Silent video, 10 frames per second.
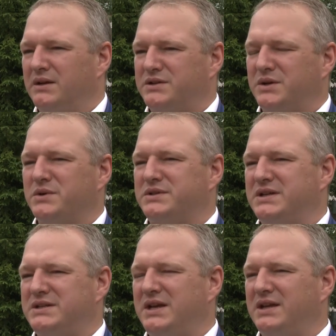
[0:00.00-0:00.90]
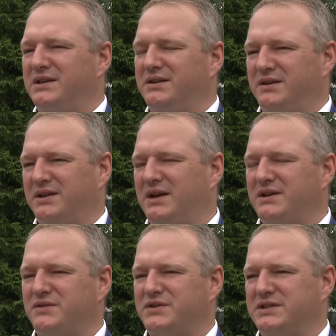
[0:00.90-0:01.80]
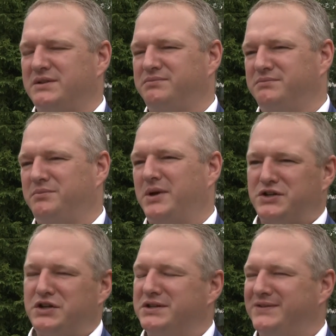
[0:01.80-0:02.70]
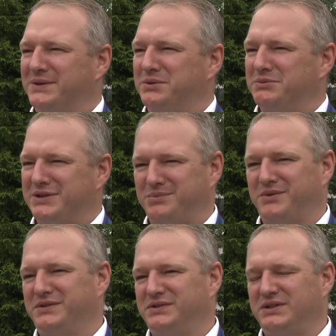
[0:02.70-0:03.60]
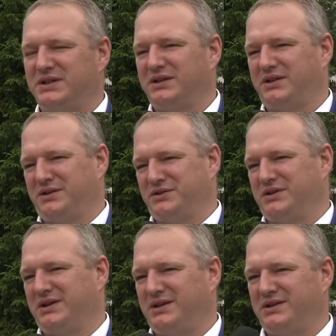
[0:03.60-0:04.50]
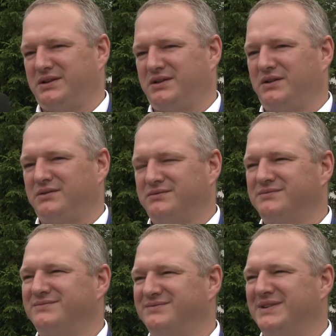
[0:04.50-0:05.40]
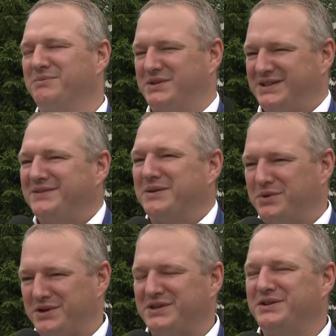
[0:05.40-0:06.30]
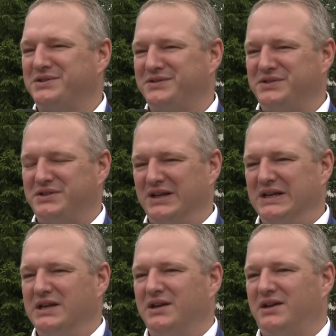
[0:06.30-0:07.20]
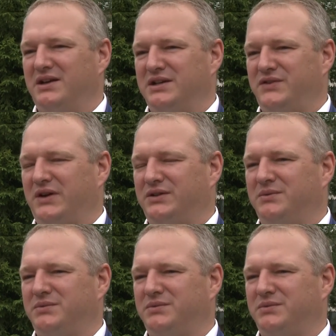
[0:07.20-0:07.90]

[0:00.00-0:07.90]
Znaczy głos jest jeden. Generalnie są wszyscy porażeni światłem, można powiedzieć, dlatego że... No, pozytywnie. Pozytywnie porażeni oczywiście e, światłem.